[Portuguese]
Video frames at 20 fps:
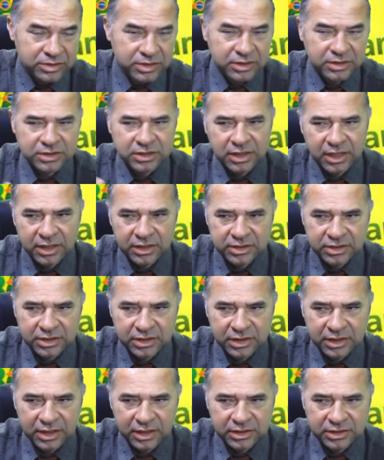esse,
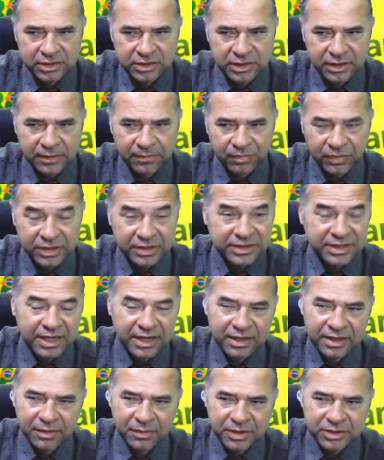esse, esse,
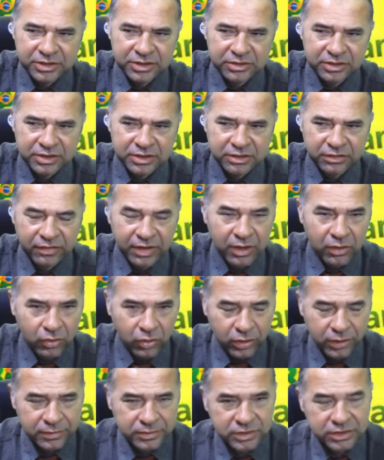será debatido esse
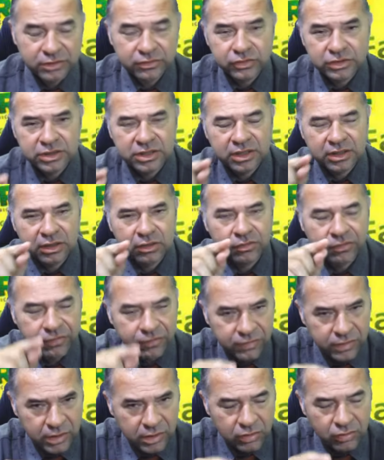valor. Se você tem um
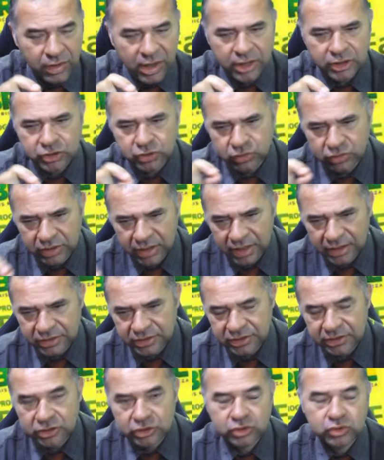filho, é
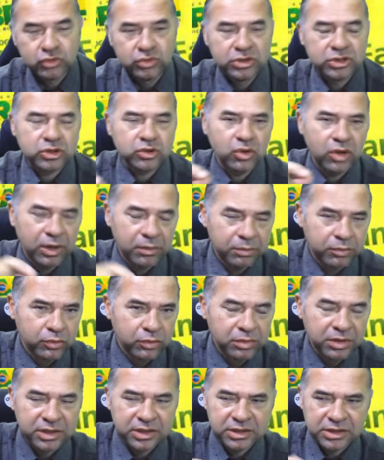estudante, estuda escola
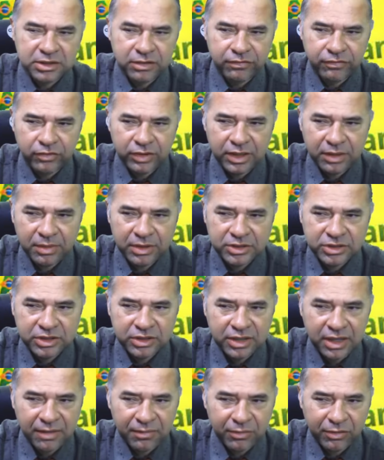pública, se for
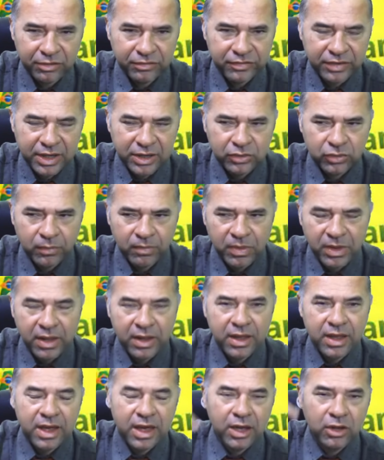debatido e aprovado
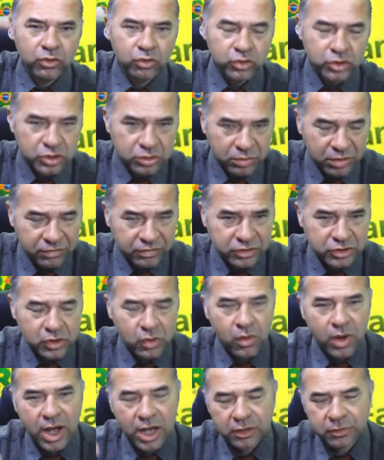em
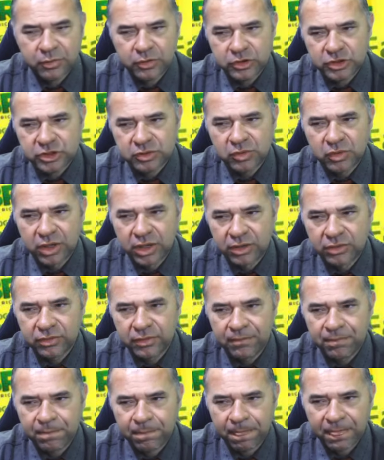2024, próximo ano,
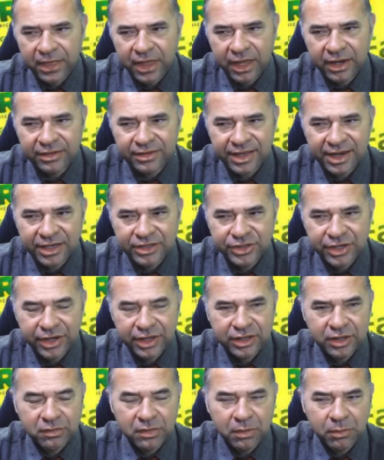ele terá
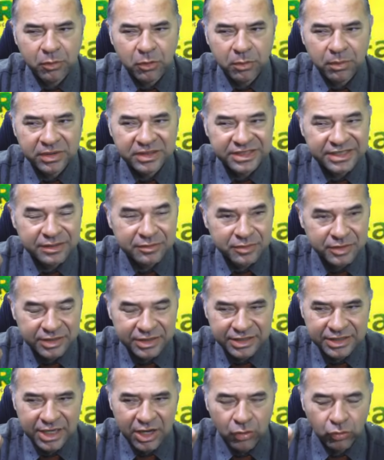direito a uma poupança
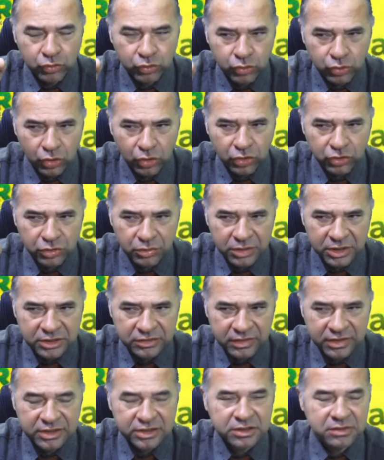mensal. Todo mês
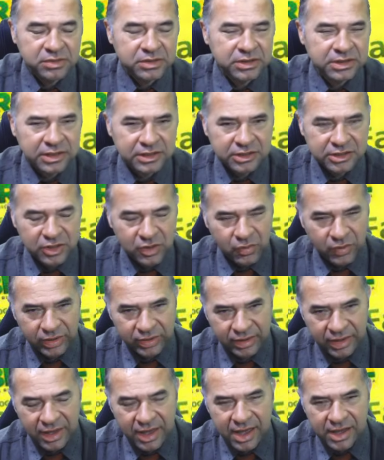vai receber
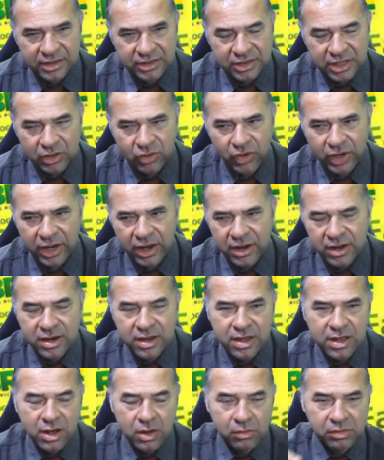150 reais. Agora,
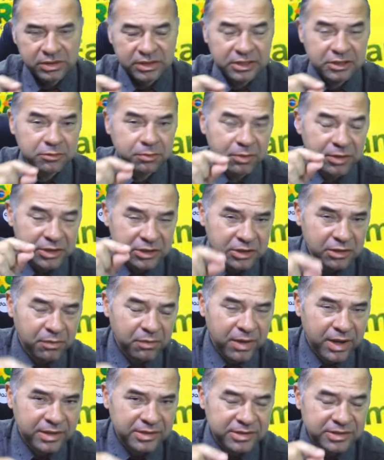uma das
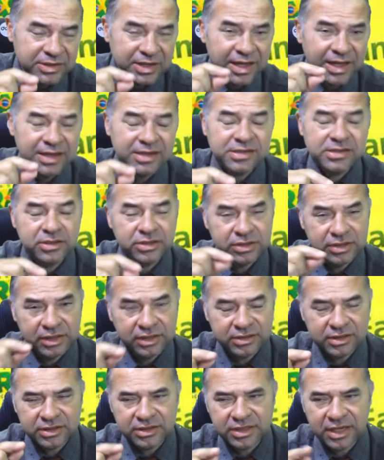principais
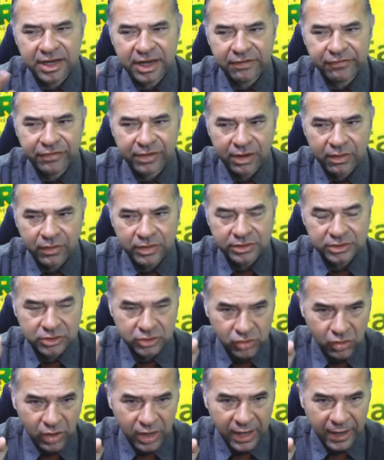exigências será a frequência
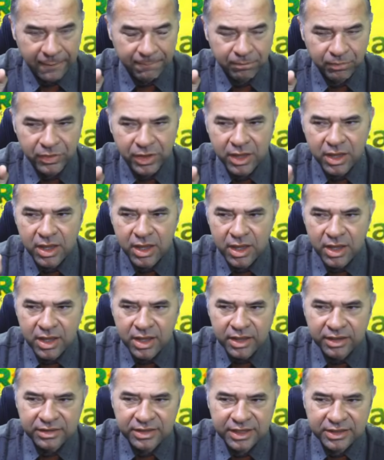escolar.
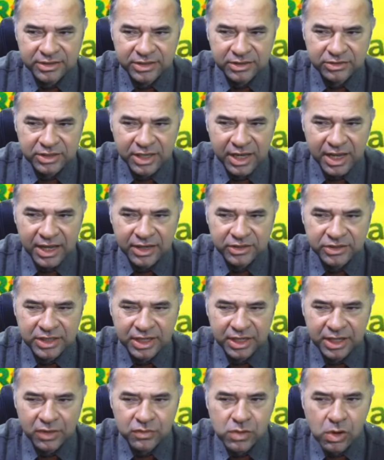300 reais, isso
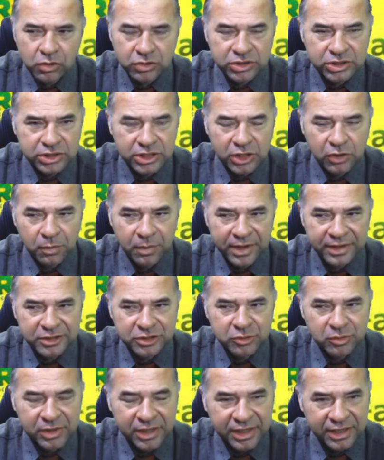aqui é um auxílio para as
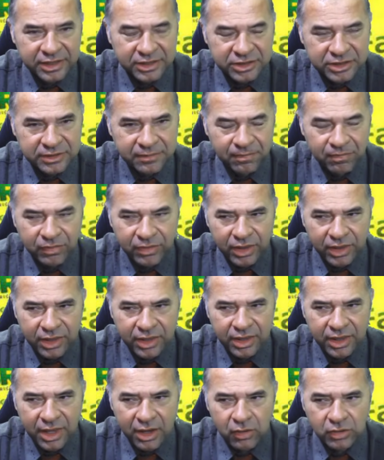mães
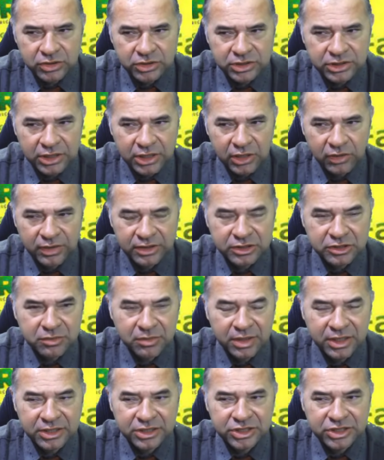que é auxílio às
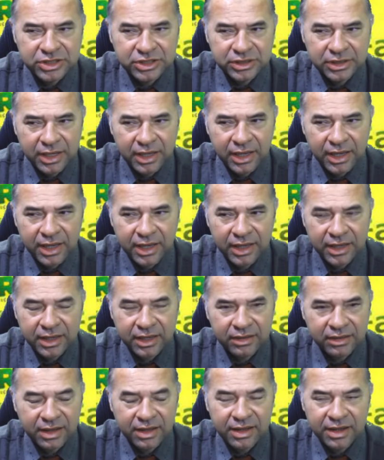mães é,
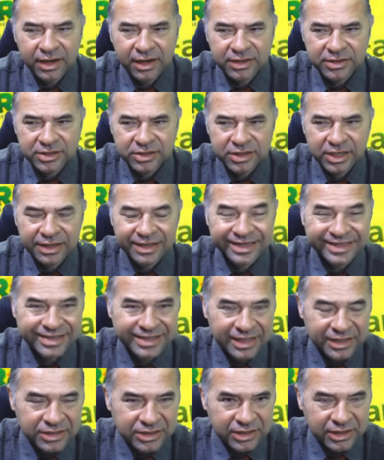que têm crianças de até
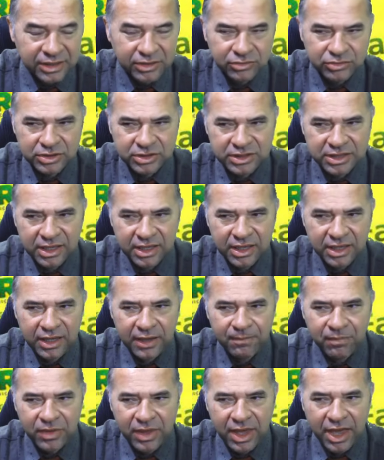6 anos. Isso
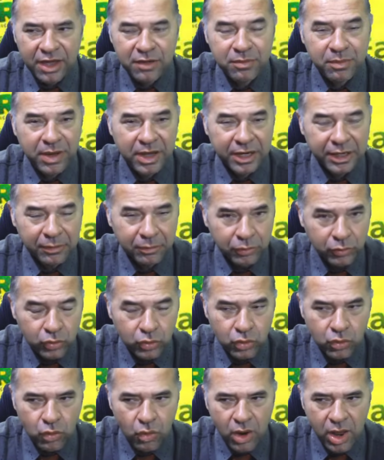aqui é em
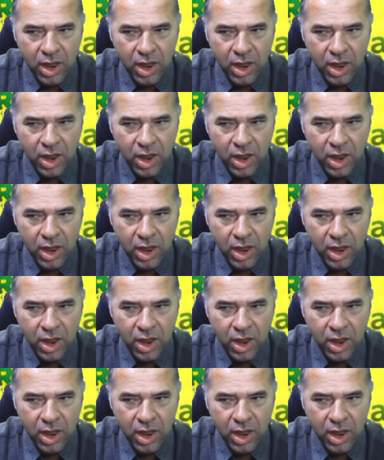Pernambuco.